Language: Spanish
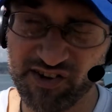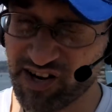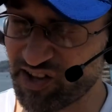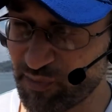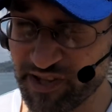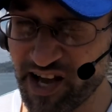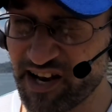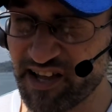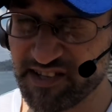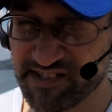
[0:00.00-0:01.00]
en órganos
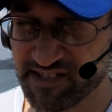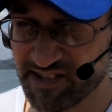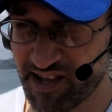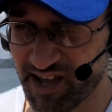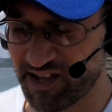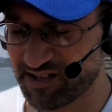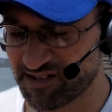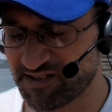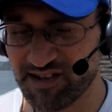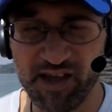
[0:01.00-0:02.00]
vitales,
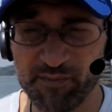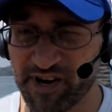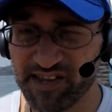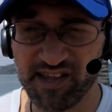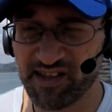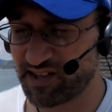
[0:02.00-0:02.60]
en, partes,